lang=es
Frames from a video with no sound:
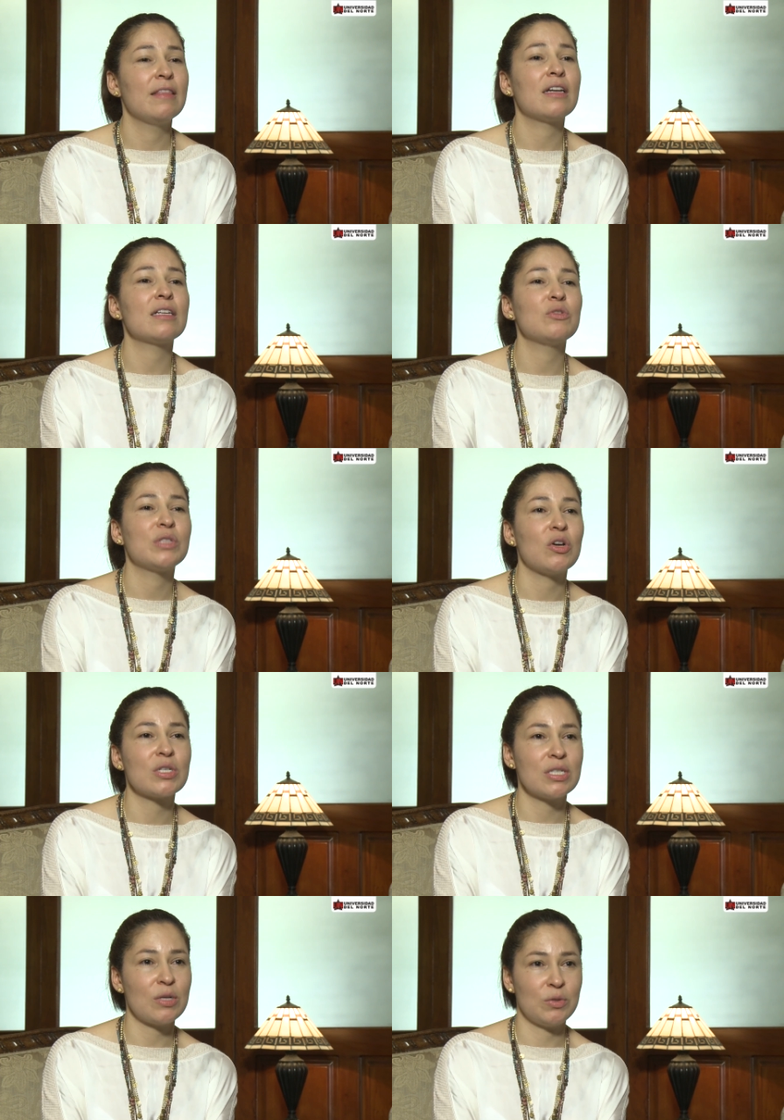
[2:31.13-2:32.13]

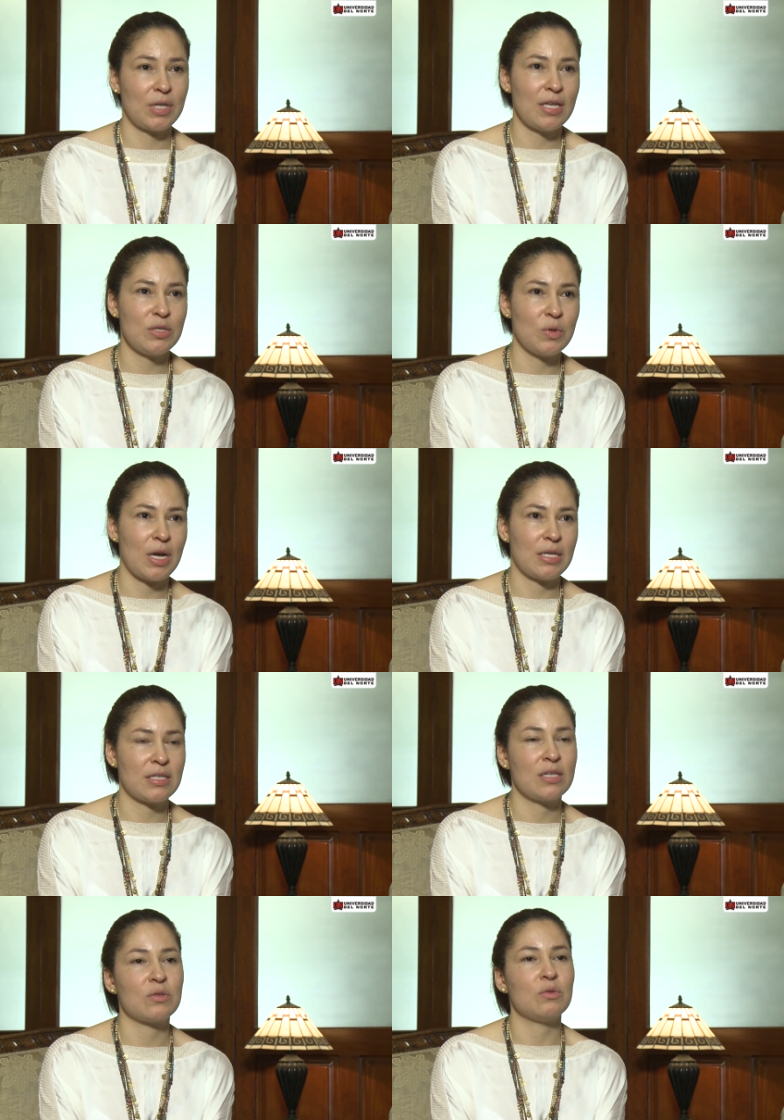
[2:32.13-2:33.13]
resultados en salud
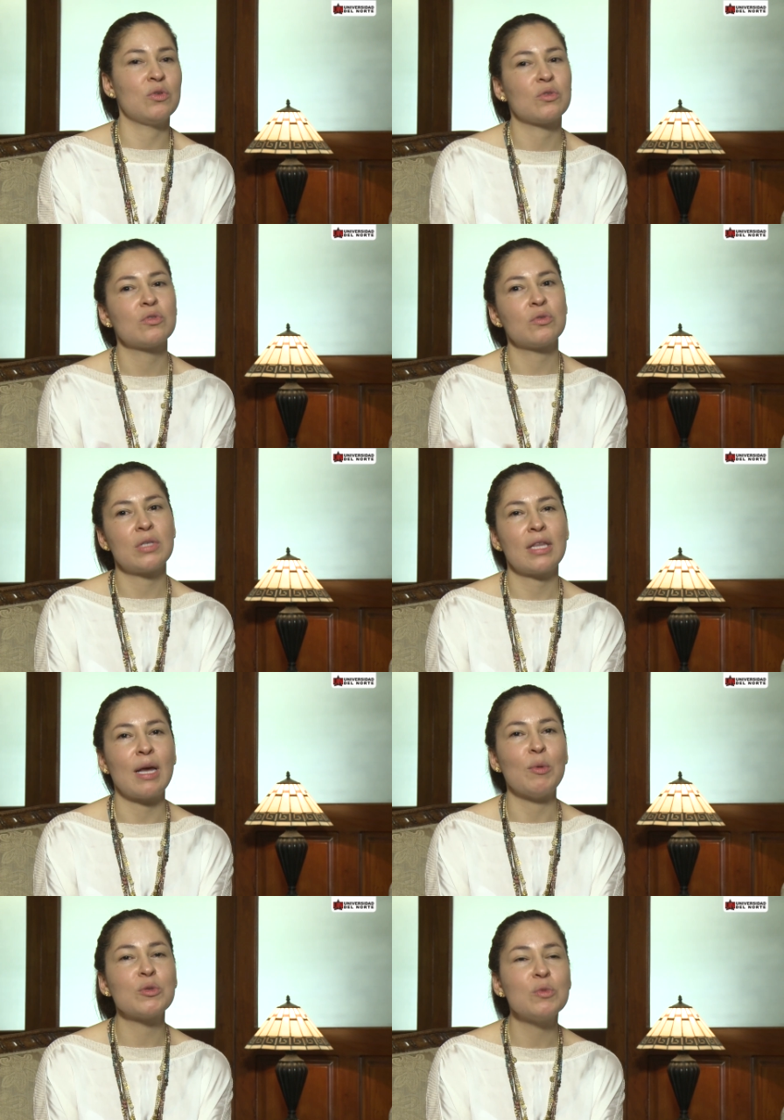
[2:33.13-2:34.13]
tradicionales, que nosotros
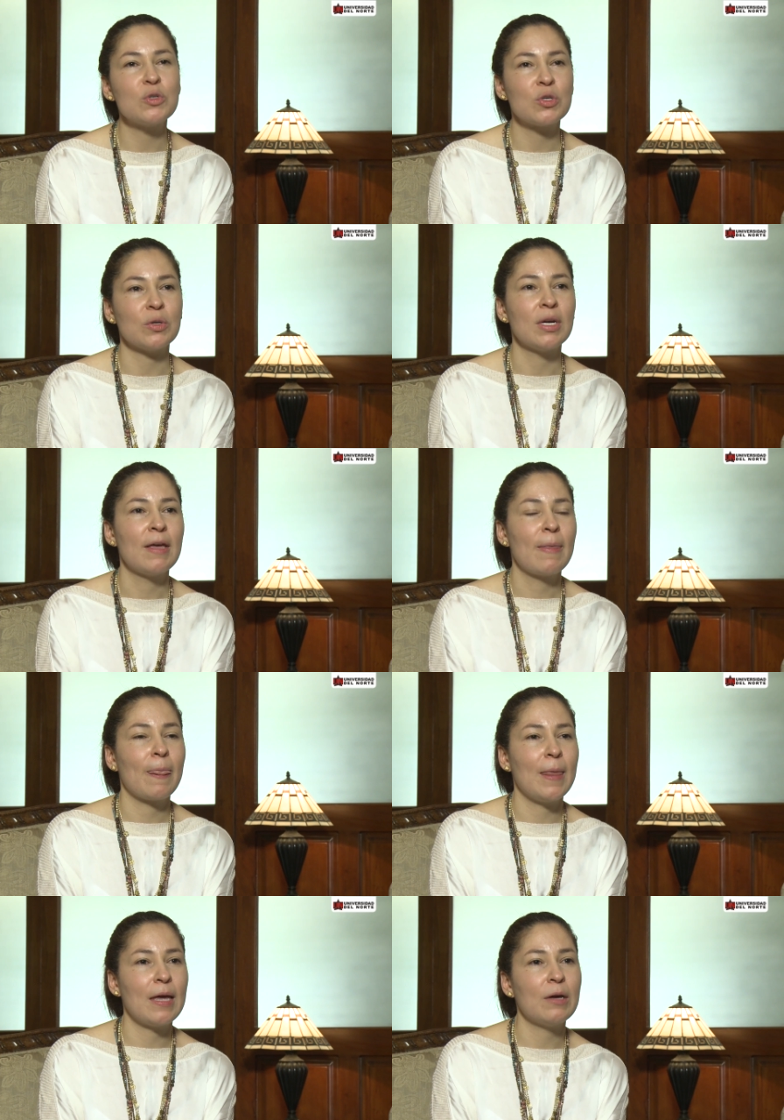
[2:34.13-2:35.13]
tratamos mucho
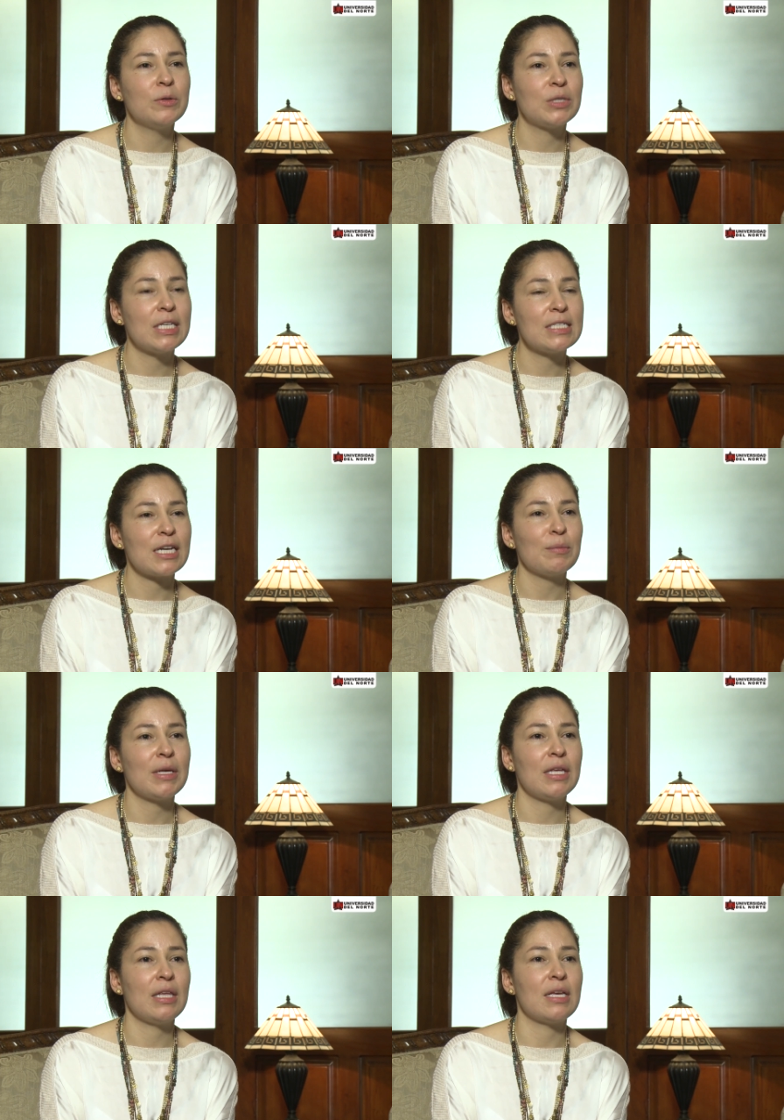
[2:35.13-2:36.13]
de utilizar
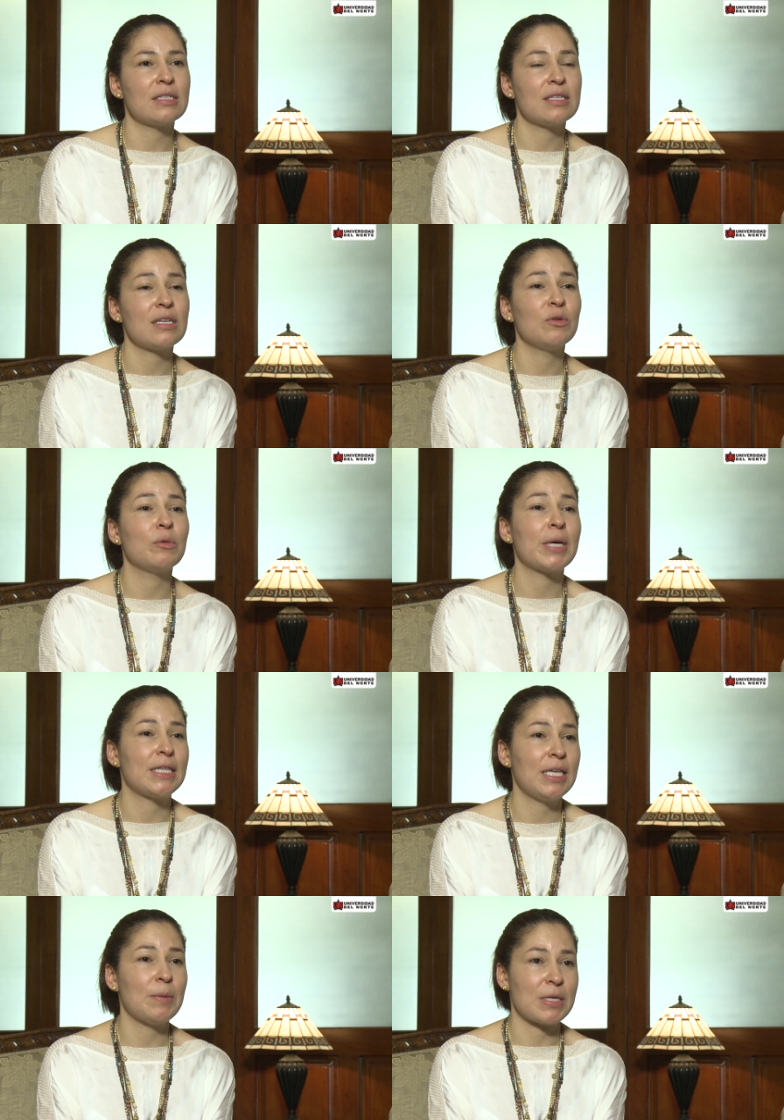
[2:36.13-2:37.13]
medidas de salud
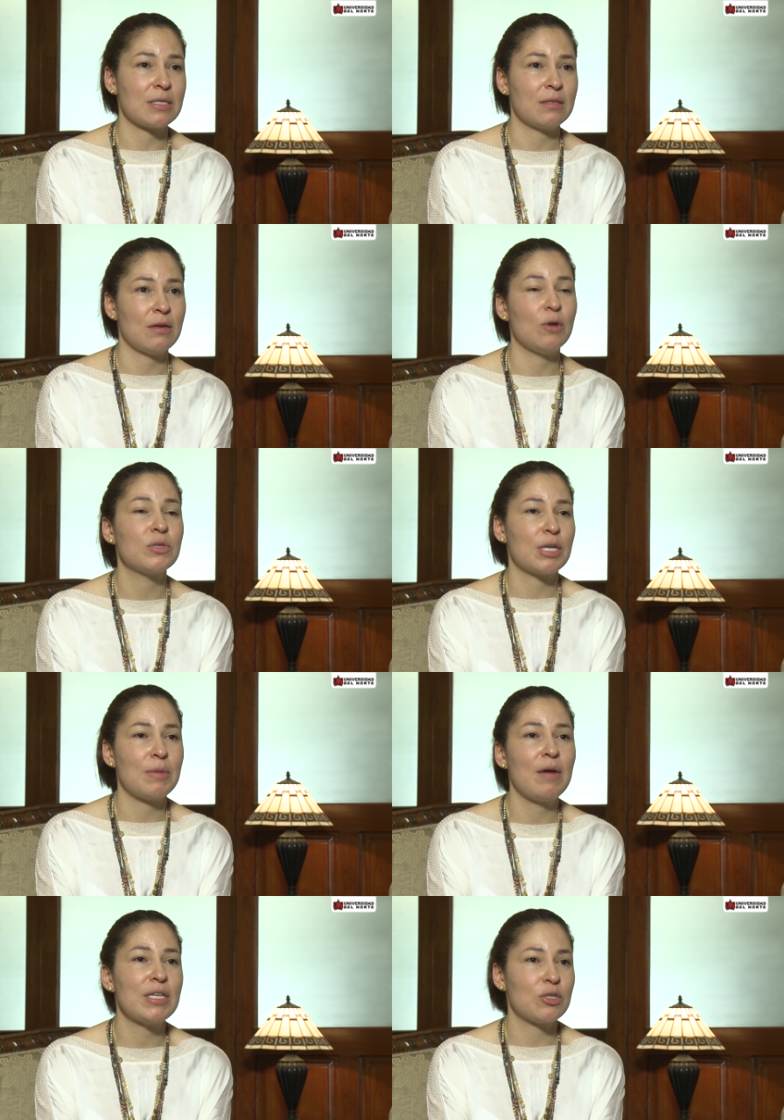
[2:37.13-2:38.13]
objetivas,
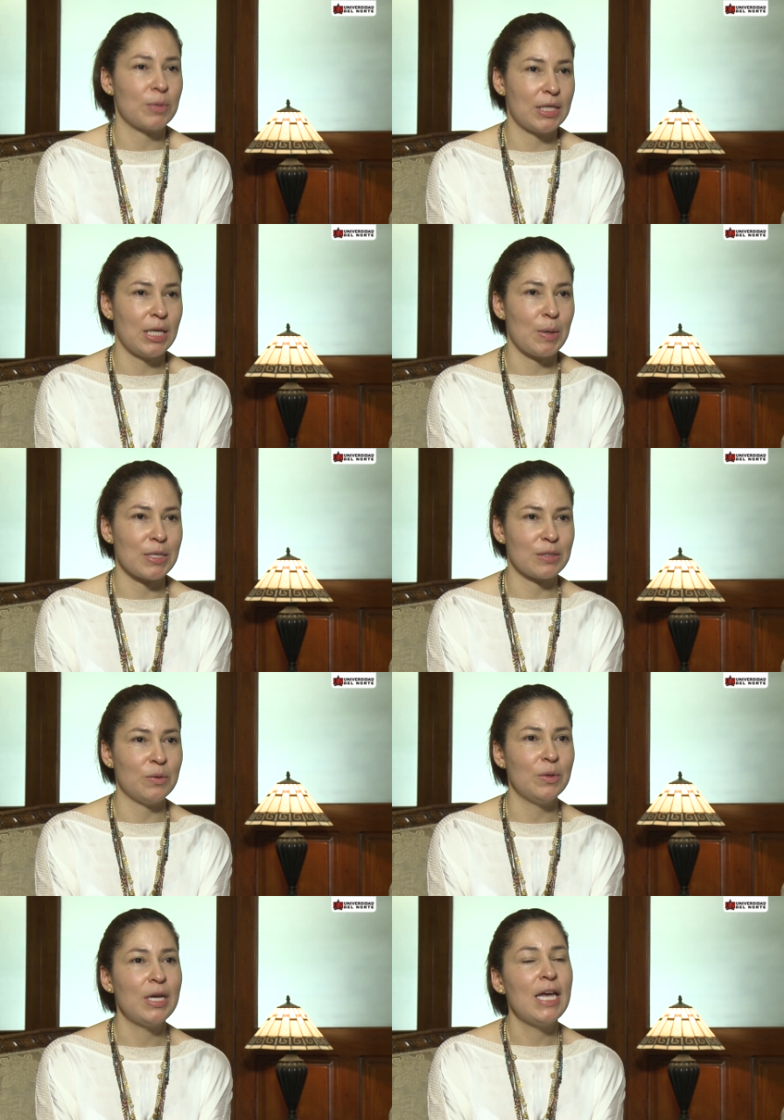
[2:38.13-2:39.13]
observables y objetivas. ¿no?